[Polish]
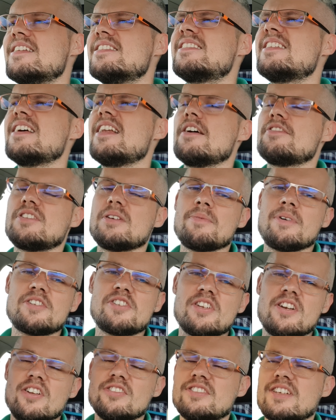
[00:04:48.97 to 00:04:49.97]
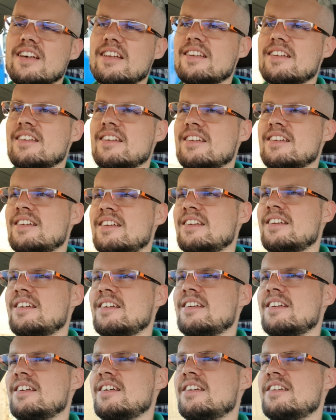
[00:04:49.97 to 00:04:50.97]
Tyle w temacie loterii
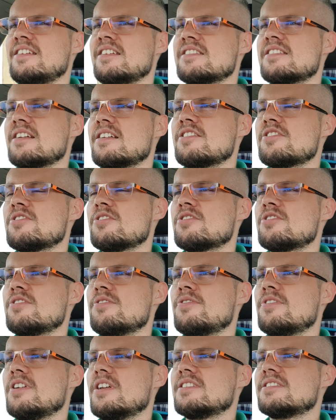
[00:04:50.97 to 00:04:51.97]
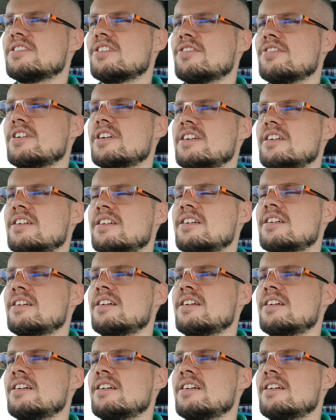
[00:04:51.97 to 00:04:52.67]
i, i niezależności finansowej.